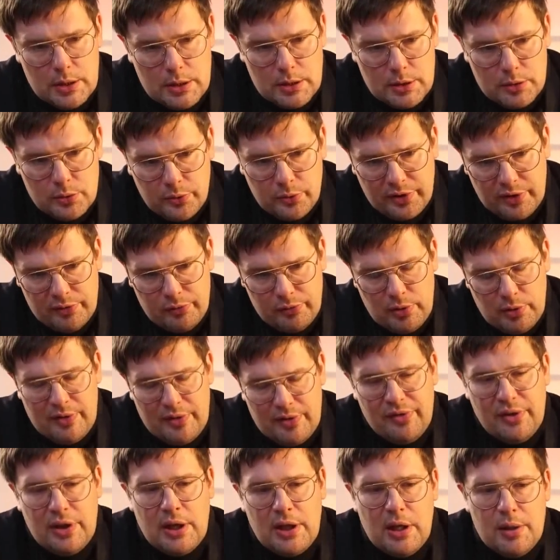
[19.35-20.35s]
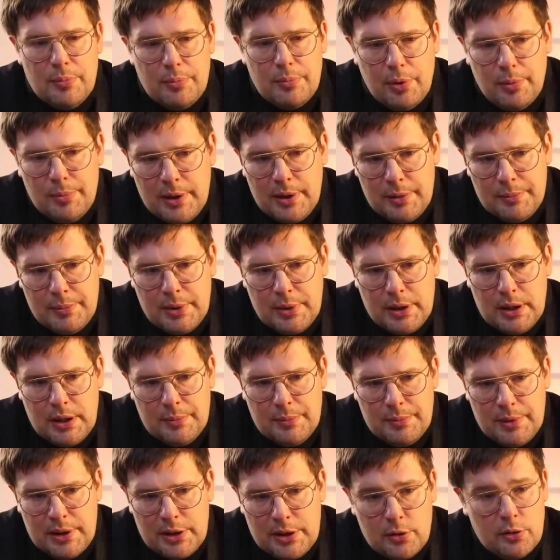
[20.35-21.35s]
Nous avons affaire à un problème
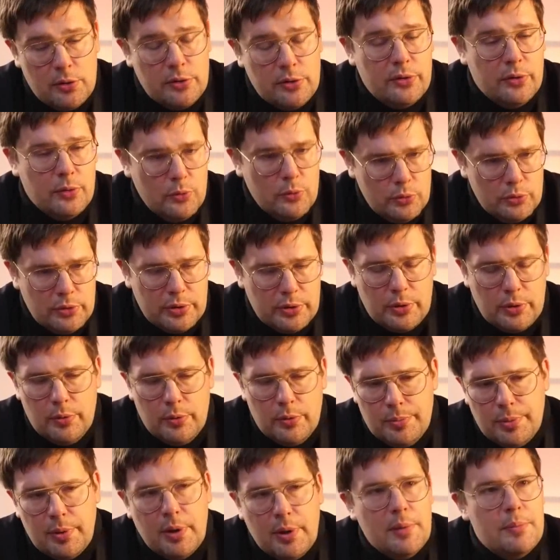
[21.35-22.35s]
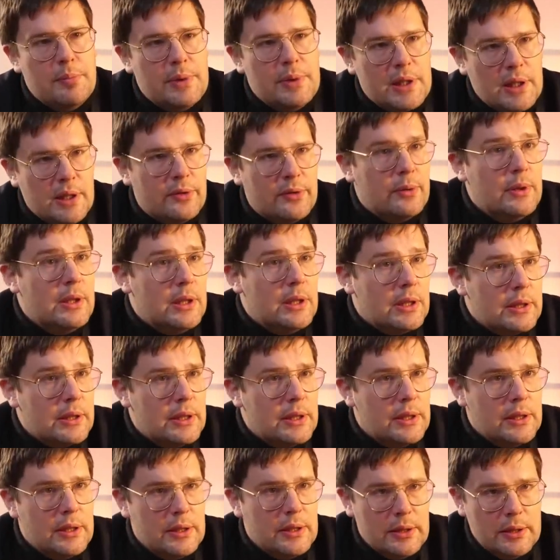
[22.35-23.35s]
à Mayotte, outre le problème migratoire
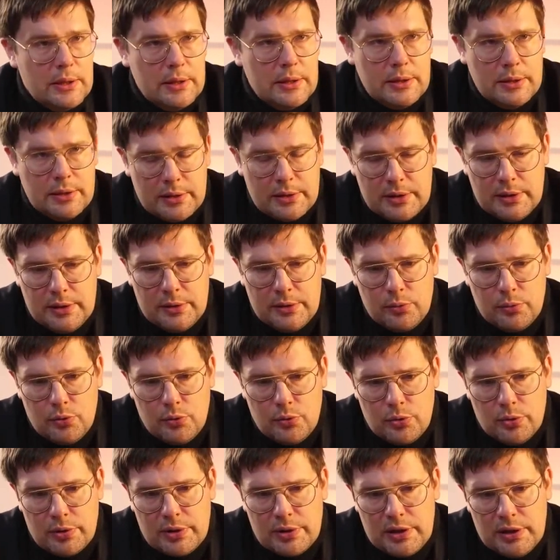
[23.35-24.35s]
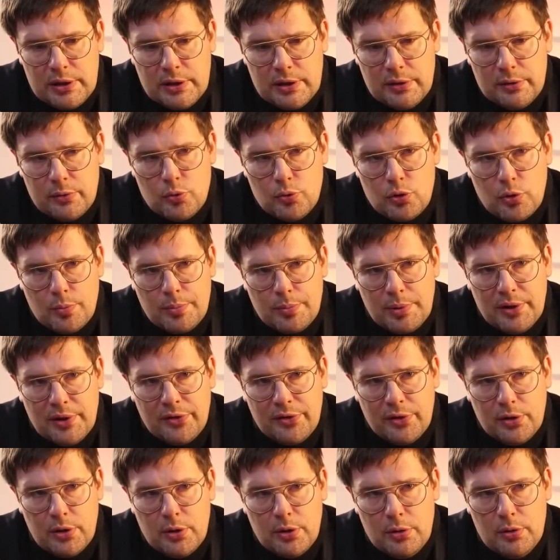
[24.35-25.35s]
qui est, qui qui est,
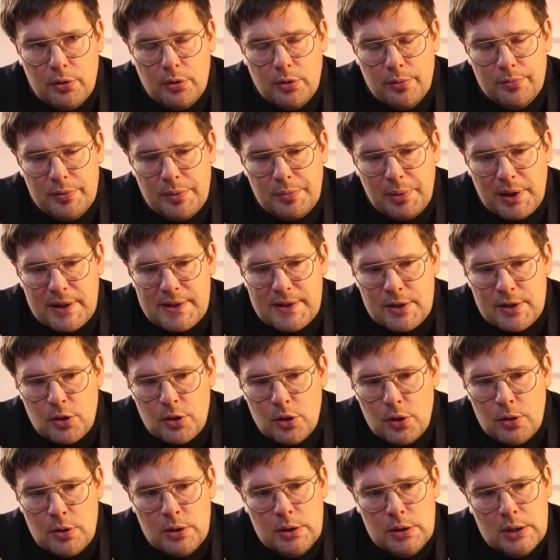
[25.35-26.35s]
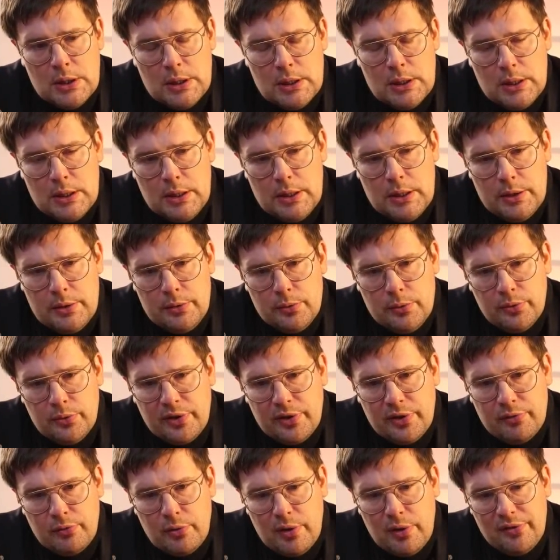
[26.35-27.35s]
omniprésent. Hein.
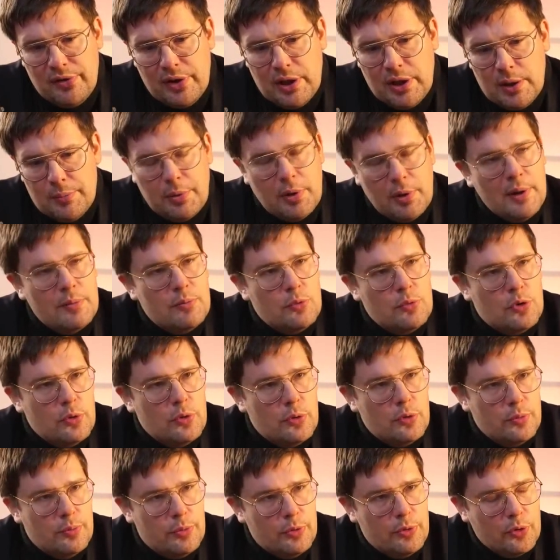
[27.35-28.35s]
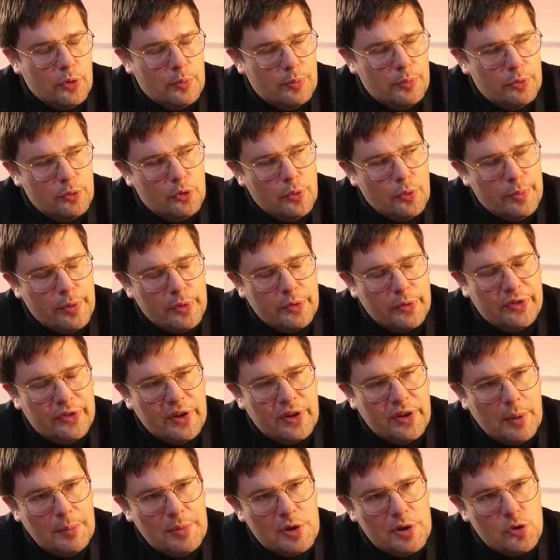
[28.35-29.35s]
Nous avons affaire à un problème de plus en plus de
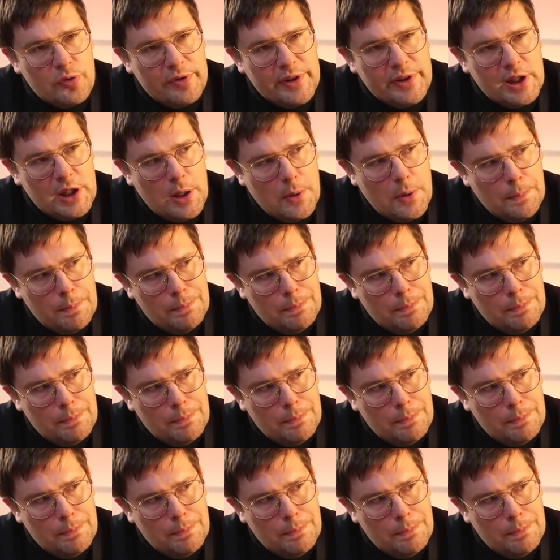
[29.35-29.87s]
bandes armées juvéniles